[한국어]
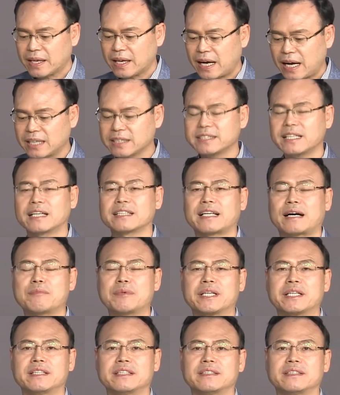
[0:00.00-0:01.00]
항상
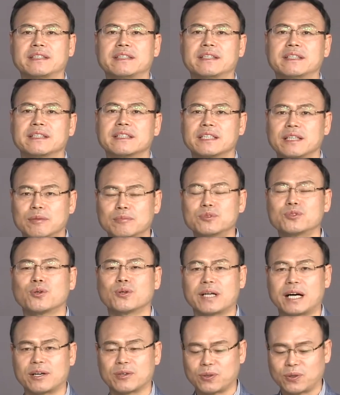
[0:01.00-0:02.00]
남에게는
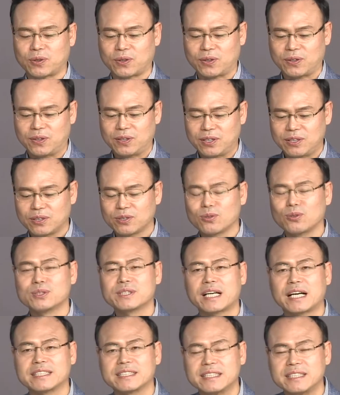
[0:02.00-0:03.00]
겸손하고 또
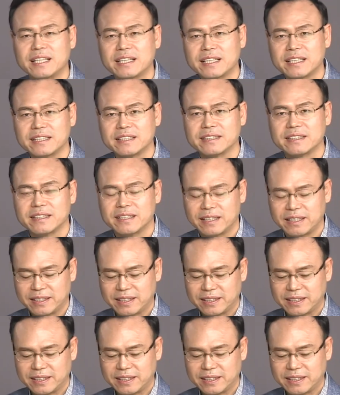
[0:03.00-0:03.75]
자신에게는